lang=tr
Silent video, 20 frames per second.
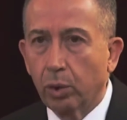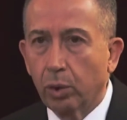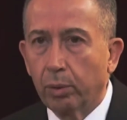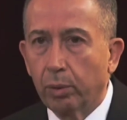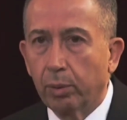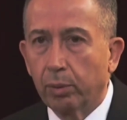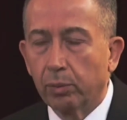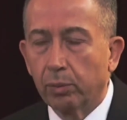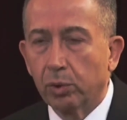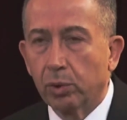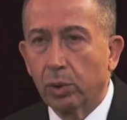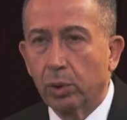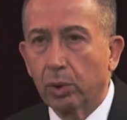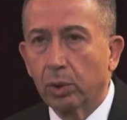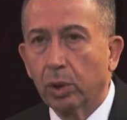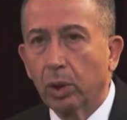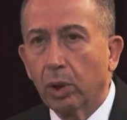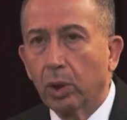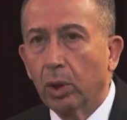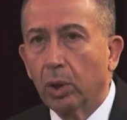
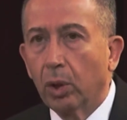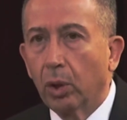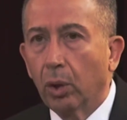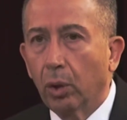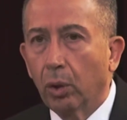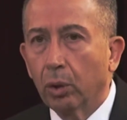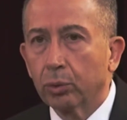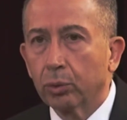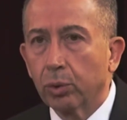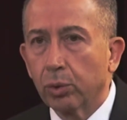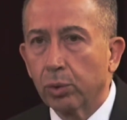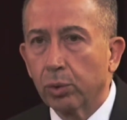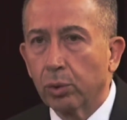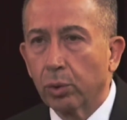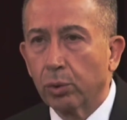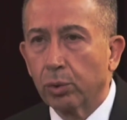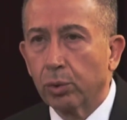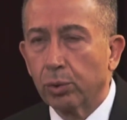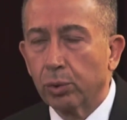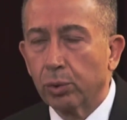Kulübümüzün
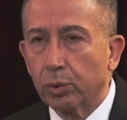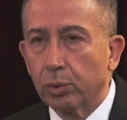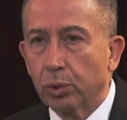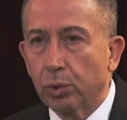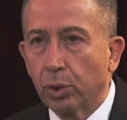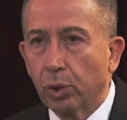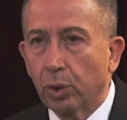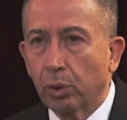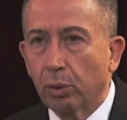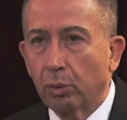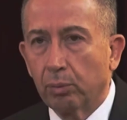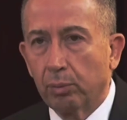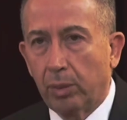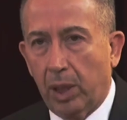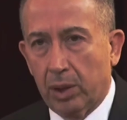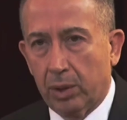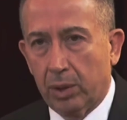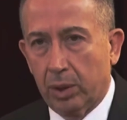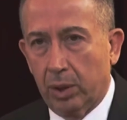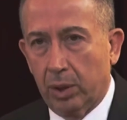39.
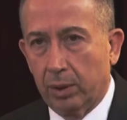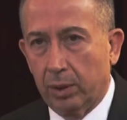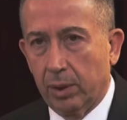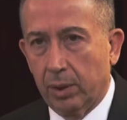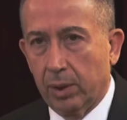başkanını